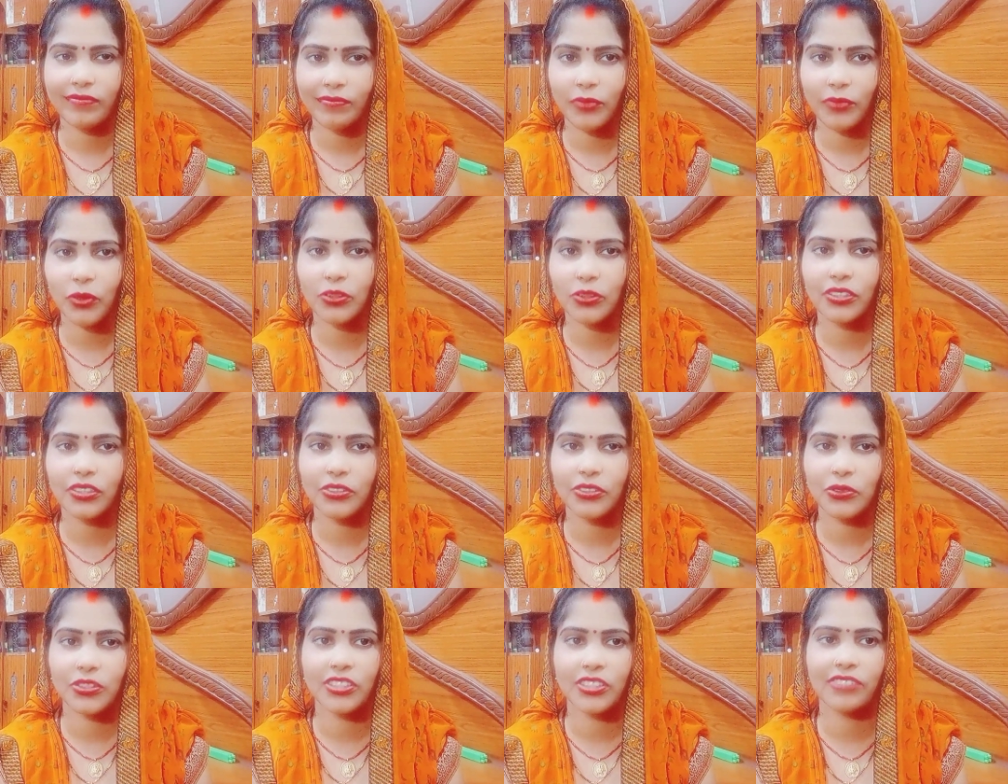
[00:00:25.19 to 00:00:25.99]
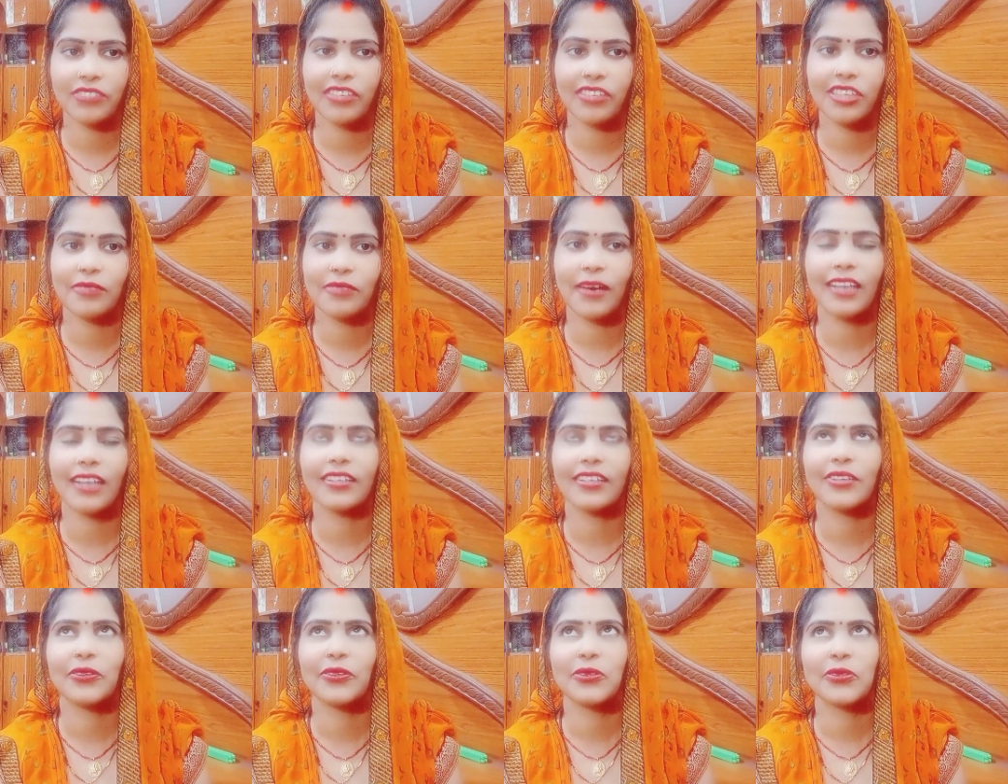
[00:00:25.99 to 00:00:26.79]
बहुत ही सोचने वाली
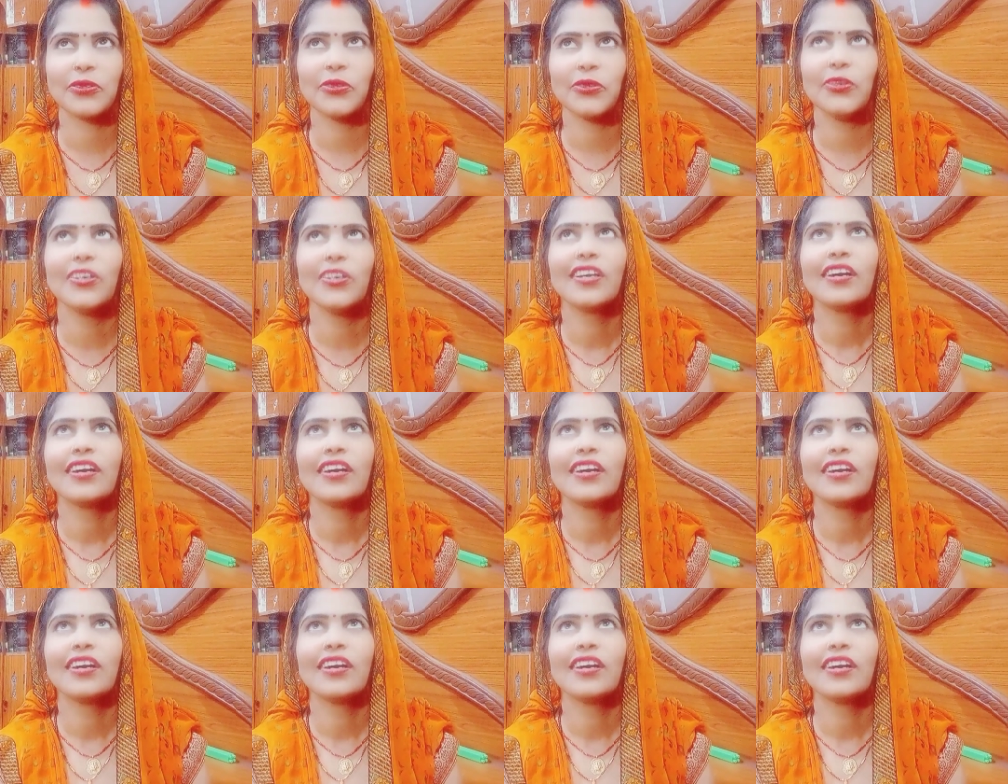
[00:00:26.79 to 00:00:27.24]
बात है दोस्तों